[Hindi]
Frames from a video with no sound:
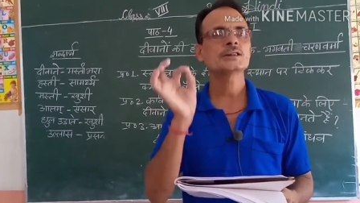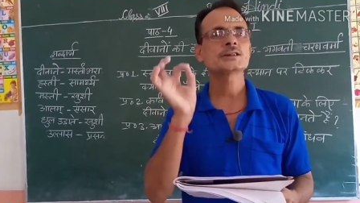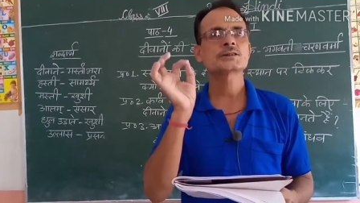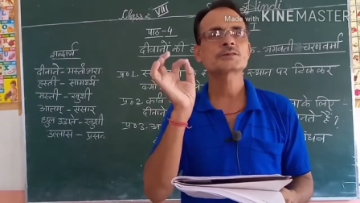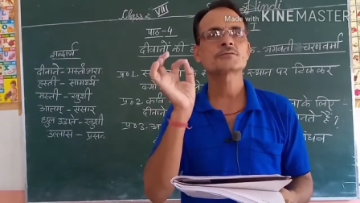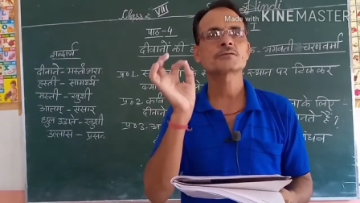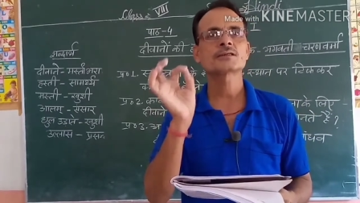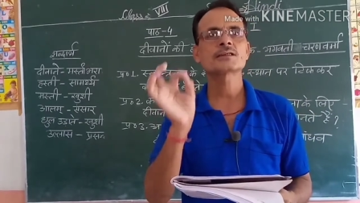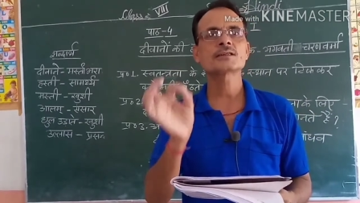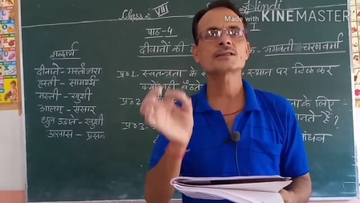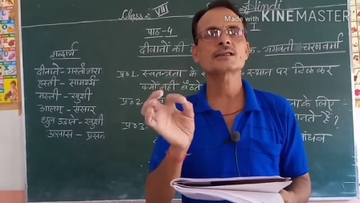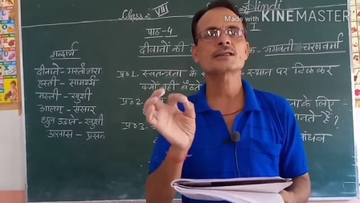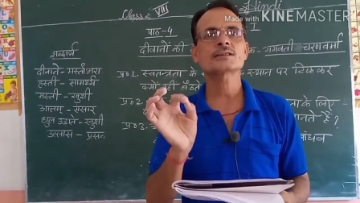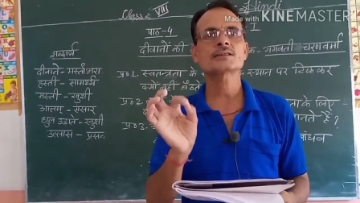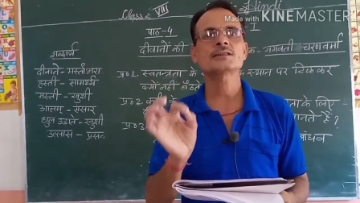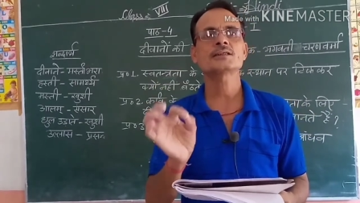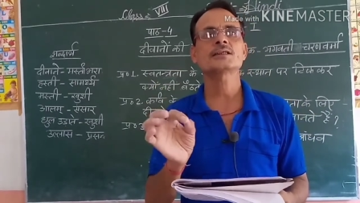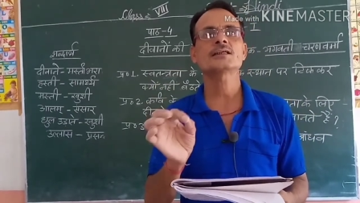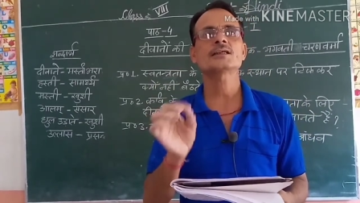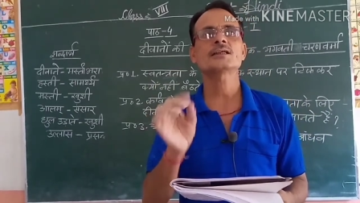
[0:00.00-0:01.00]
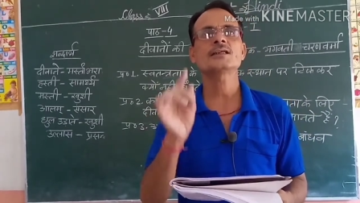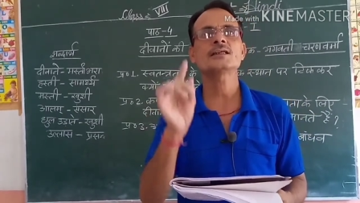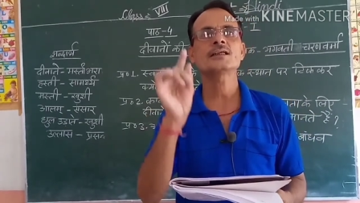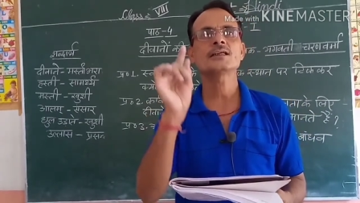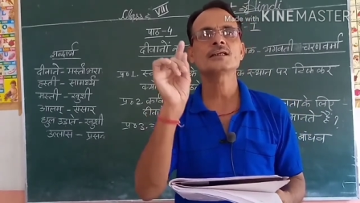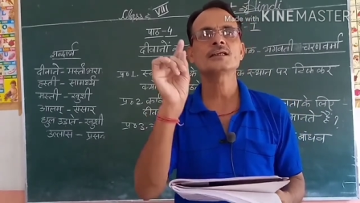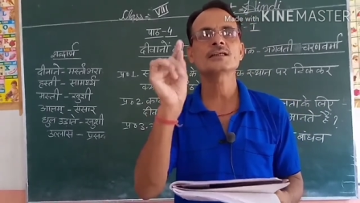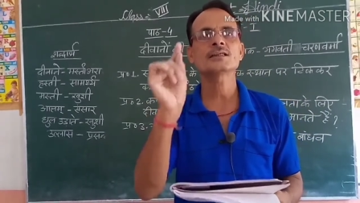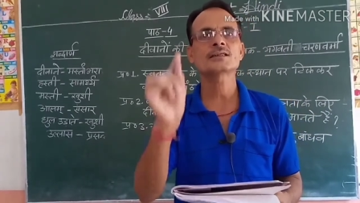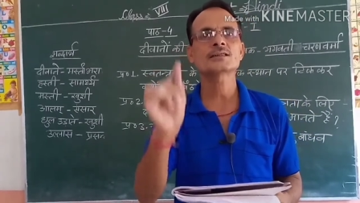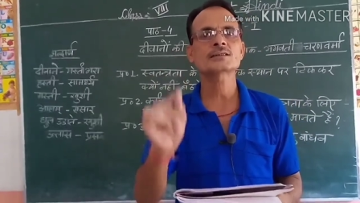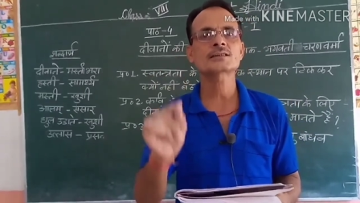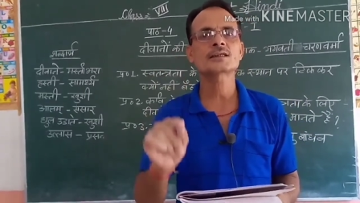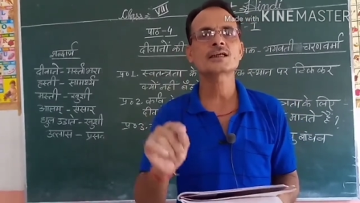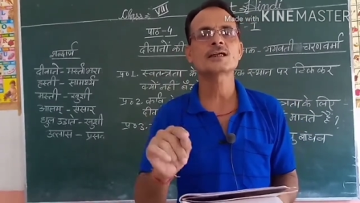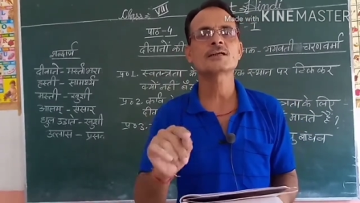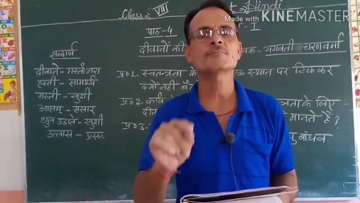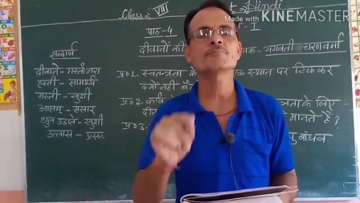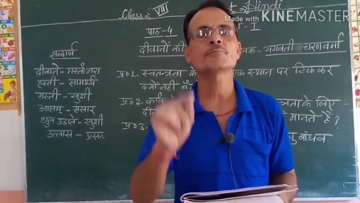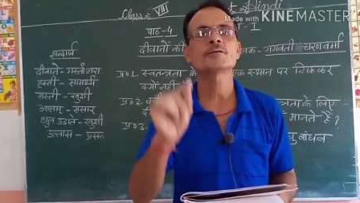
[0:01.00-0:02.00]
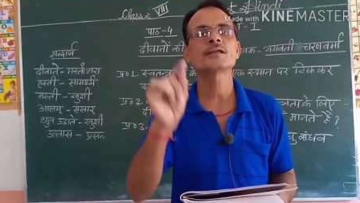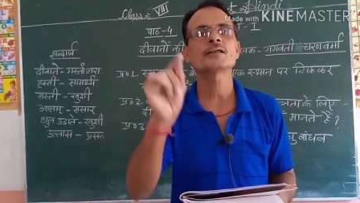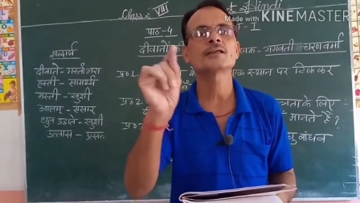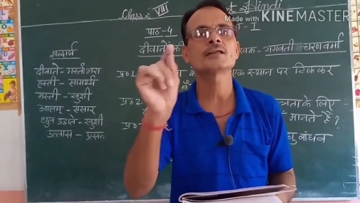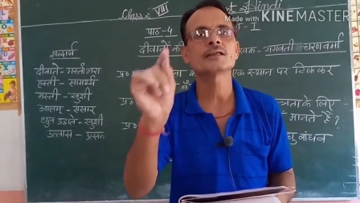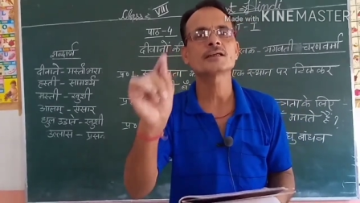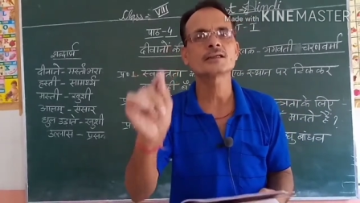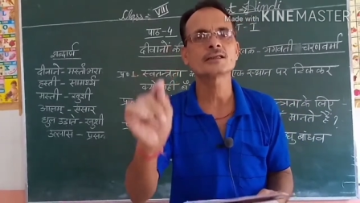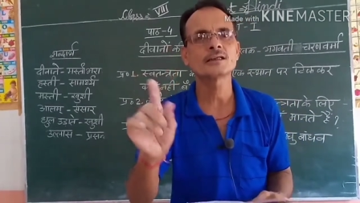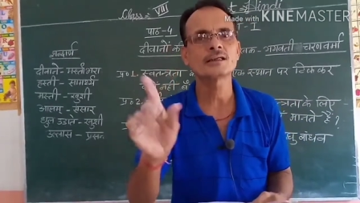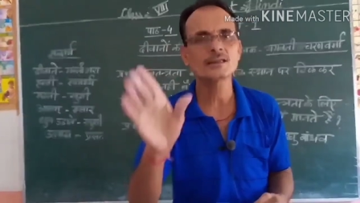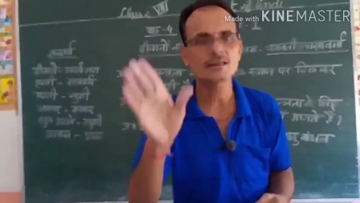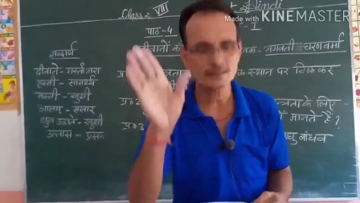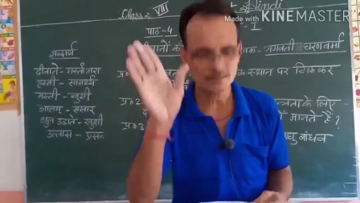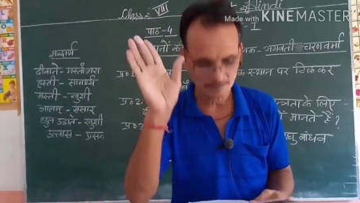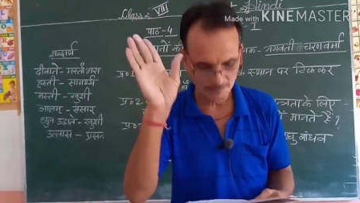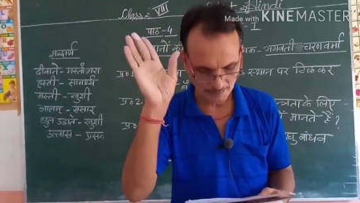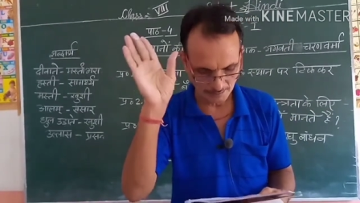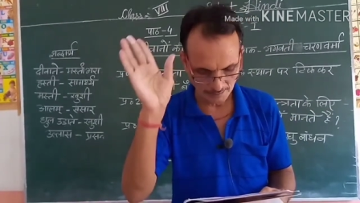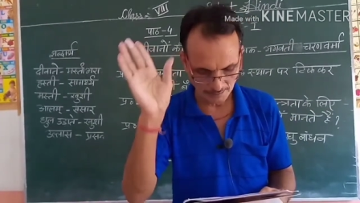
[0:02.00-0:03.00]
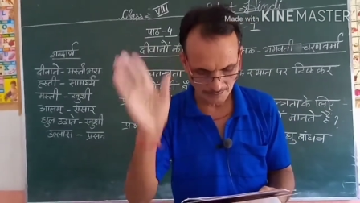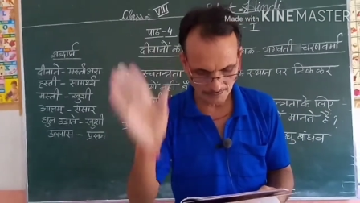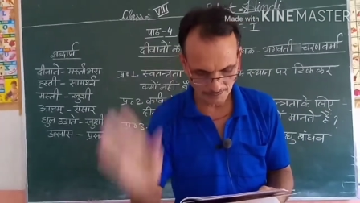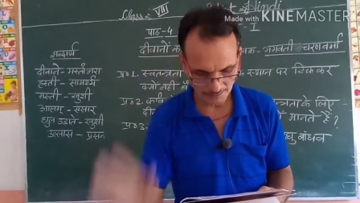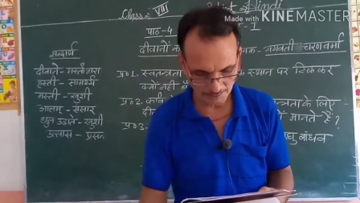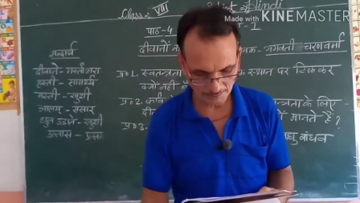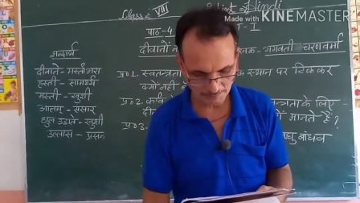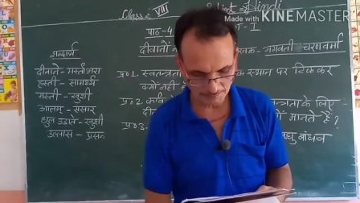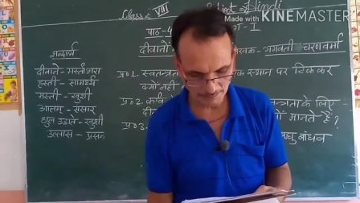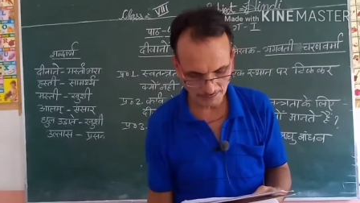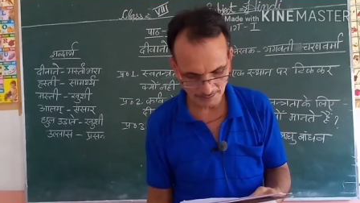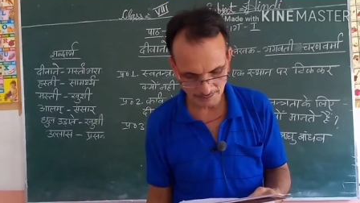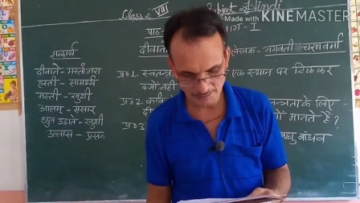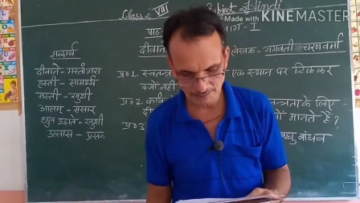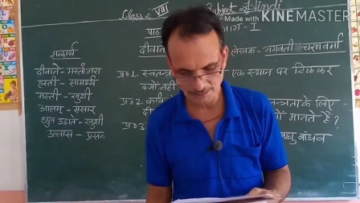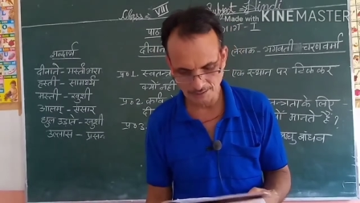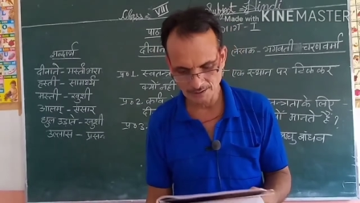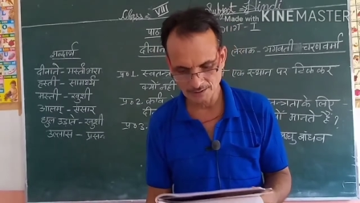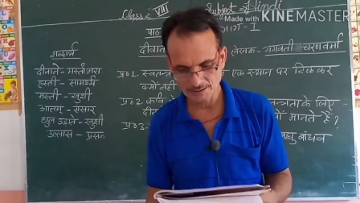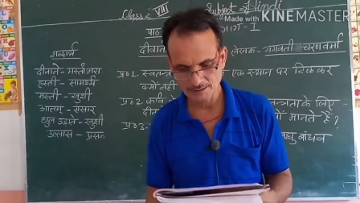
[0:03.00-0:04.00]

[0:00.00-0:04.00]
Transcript: स्वतंत्रता सेनानी एक स्थान पर टिककर नहीं बैठते